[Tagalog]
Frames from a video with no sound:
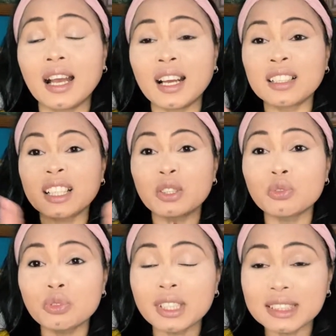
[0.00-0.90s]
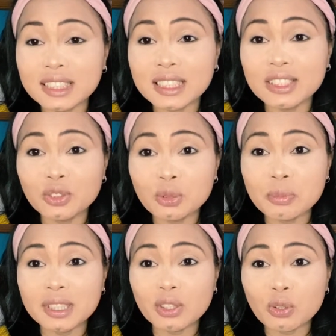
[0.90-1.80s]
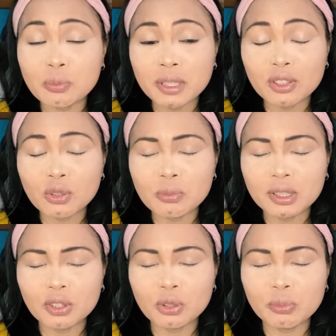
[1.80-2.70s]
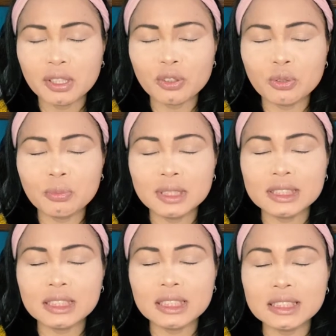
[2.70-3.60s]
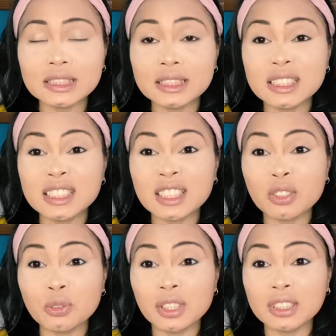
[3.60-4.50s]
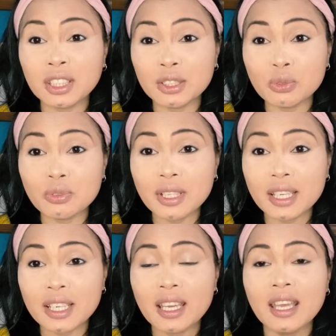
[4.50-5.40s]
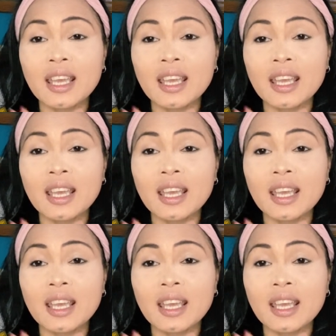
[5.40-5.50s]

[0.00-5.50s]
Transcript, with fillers: ang katong nagsige comment comment comment comment comment sense sense kadugay sa kadugay